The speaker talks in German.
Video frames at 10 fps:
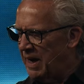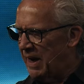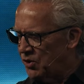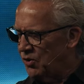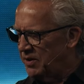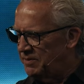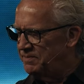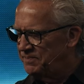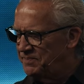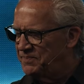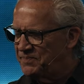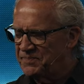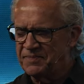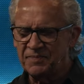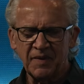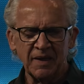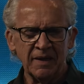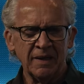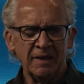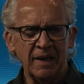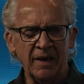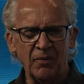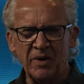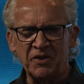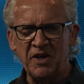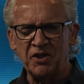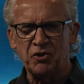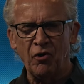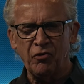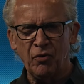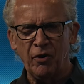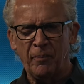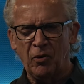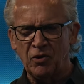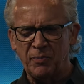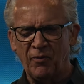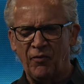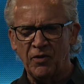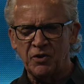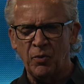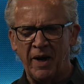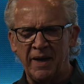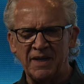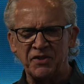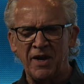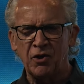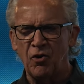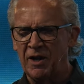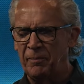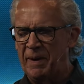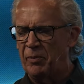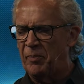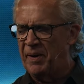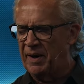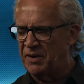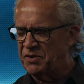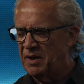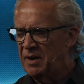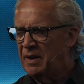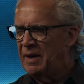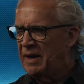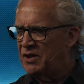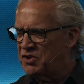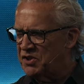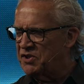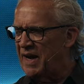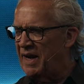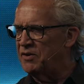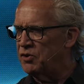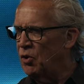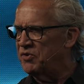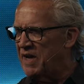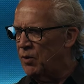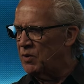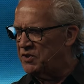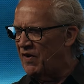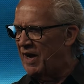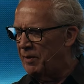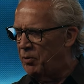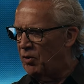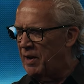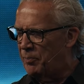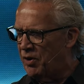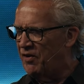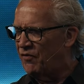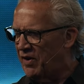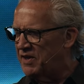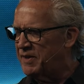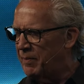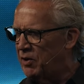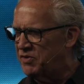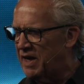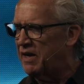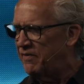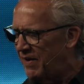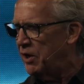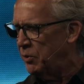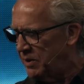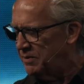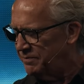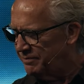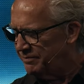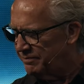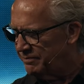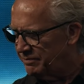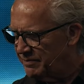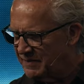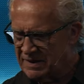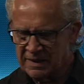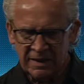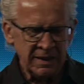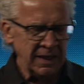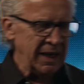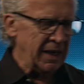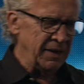Vermutlich nicht gut. Ja, wenn es heißt, wirf deine Perlen nicht vor die Säue, bedeutet das nicht, dass irgendjemand als Schwein bezeichnet wird. Es bedeutet, nimm nicht etwas Wertvolles und leg es jemandem zu Füßen, der es